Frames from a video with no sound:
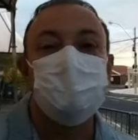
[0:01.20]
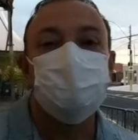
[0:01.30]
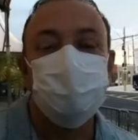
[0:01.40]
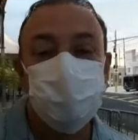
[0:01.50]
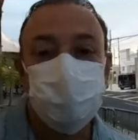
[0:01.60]

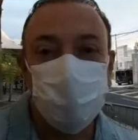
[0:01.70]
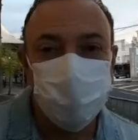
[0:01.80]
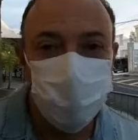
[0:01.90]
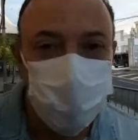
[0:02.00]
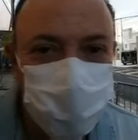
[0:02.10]
Muito boa
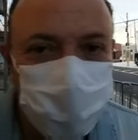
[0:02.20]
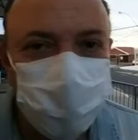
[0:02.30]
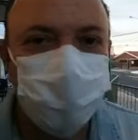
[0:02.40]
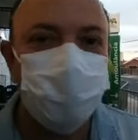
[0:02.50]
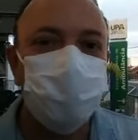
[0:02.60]
noite.
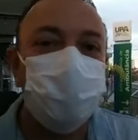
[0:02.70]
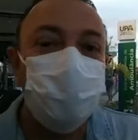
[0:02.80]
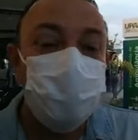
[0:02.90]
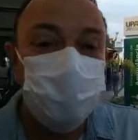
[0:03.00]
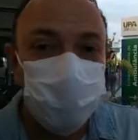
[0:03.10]
Deixa eu chegar
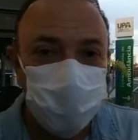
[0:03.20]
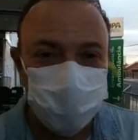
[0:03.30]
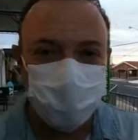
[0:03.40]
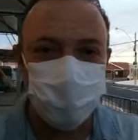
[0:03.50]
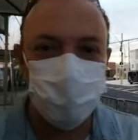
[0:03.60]
bem
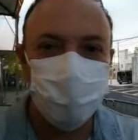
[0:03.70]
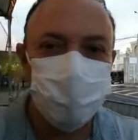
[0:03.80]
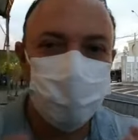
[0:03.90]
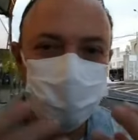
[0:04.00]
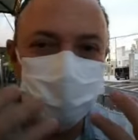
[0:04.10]
perto, porque eu
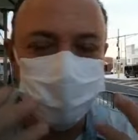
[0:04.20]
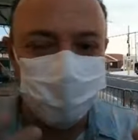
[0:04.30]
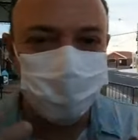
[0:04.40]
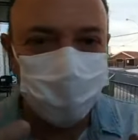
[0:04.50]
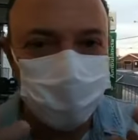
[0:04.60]
estou
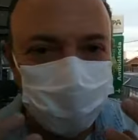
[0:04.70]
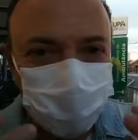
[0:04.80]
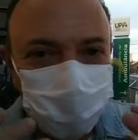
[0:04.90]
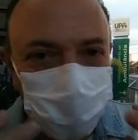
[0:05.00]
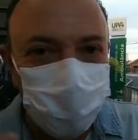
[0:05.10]

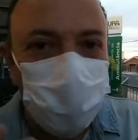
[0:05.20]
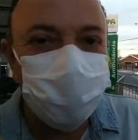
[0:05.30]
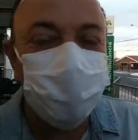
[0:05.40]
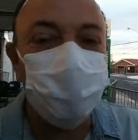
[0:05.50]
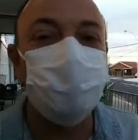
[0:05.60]
com a
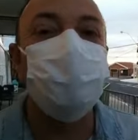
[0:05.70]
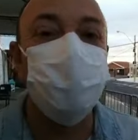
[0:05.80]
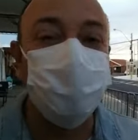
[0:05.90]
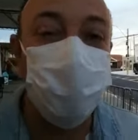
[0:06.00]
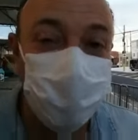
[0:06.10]
máscara
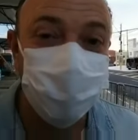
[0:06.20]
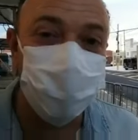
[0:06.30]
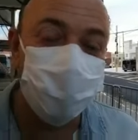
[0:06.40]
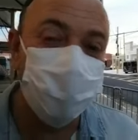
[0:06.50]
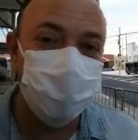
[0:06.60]
potente
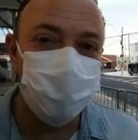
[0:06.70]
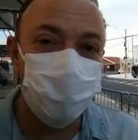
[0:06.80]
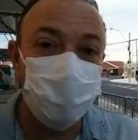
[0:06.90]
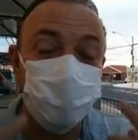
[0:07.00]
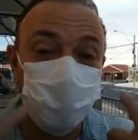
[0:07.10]
aqui, na
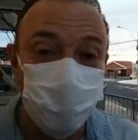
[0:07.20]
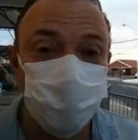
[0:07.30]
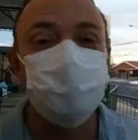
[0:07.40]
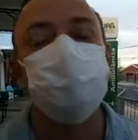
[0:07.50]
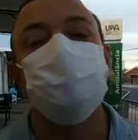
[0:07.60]
verdade
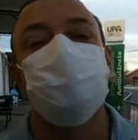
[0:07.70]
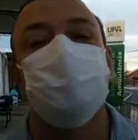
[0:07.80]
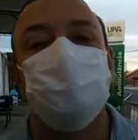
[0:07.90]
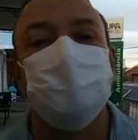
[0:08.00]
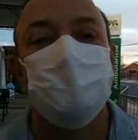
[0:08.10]
duas.
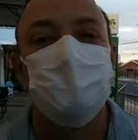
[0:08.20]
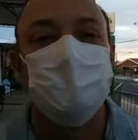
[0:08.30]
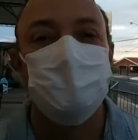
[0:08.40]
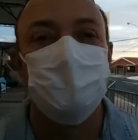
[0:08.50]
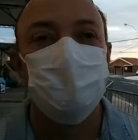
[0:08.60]

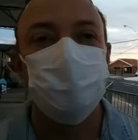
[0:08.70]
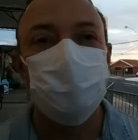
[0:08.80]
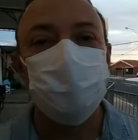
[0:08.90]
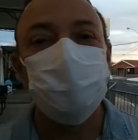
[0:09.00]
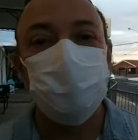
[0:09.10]
Eu estou
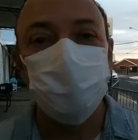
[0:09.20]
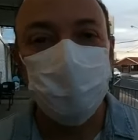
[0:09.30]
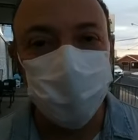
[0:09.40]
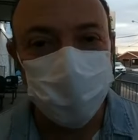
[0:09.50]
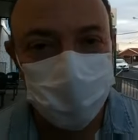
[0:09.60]
aqui na
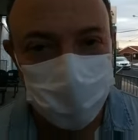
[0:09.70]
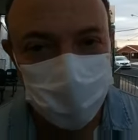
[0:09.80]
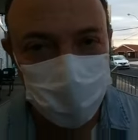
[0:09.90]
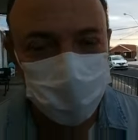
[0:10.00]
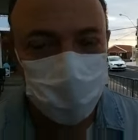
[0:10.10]
UPA da
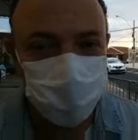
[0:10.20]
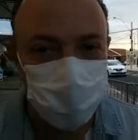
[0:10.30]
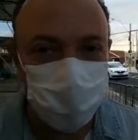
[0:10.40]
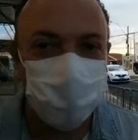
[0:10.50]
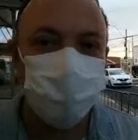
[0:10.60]
Vila
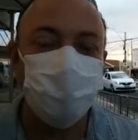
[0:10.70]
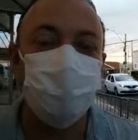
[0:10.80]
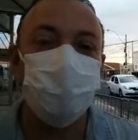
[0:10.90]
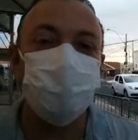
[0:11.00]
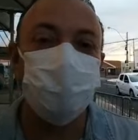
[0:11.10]
Xavier, no
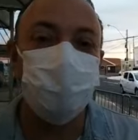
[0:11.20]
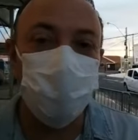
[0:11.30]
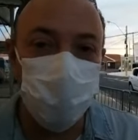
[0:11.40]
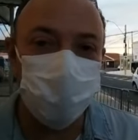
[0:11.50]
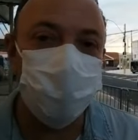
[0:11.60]
nosso
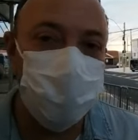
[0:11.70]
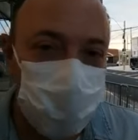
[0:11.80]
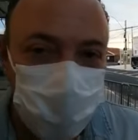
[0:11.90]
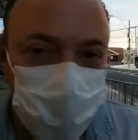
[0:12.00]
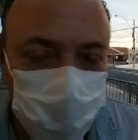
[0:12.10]
polo de
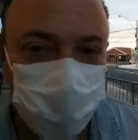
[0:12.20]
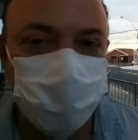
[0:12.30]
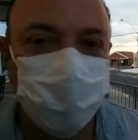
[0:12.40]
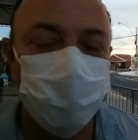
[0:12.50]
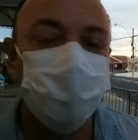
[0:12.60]

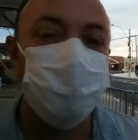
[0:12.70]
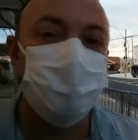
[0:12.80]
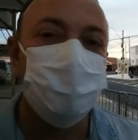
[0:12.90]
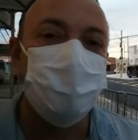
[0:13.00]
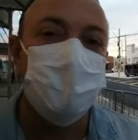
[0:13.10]
atendimento
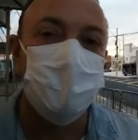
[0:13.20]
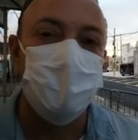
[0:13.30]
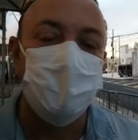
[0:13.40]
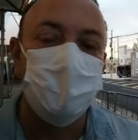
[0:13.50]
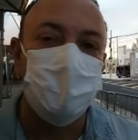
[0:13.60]

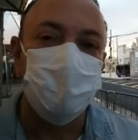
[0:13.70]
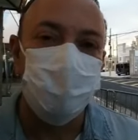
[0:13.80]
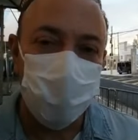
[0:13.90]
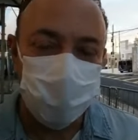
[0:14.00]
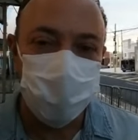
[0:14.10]
de
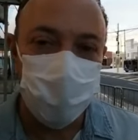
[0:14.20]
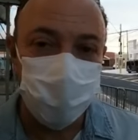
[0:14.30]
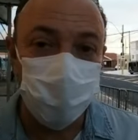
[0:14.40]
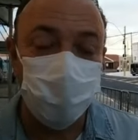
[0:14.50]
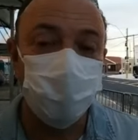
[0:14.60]
pacientes
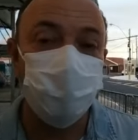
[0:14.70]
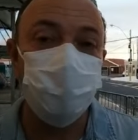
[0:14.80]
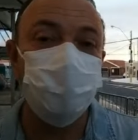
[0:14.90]
com Covid.